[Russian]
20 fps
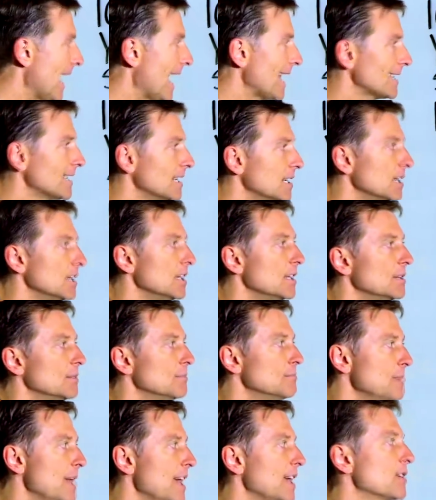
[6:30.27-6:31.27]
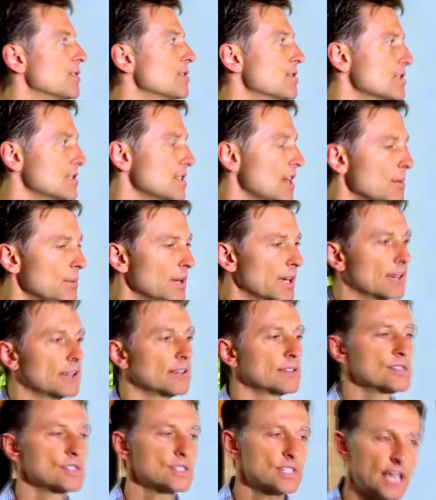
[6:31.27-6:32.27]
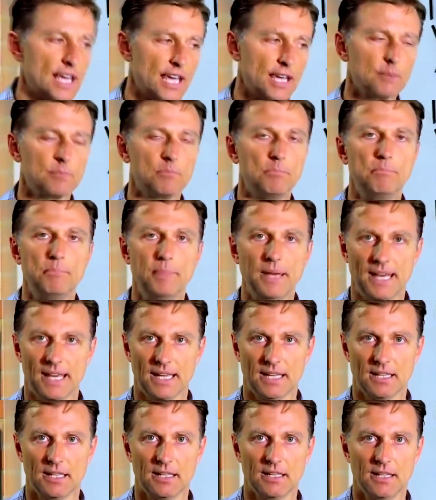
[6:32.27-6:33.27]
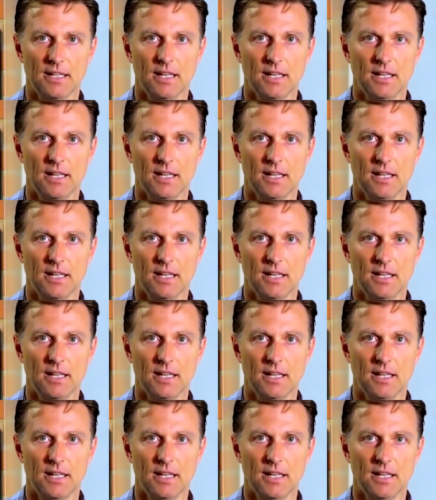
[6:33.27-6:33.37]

то живот может оставаться большим.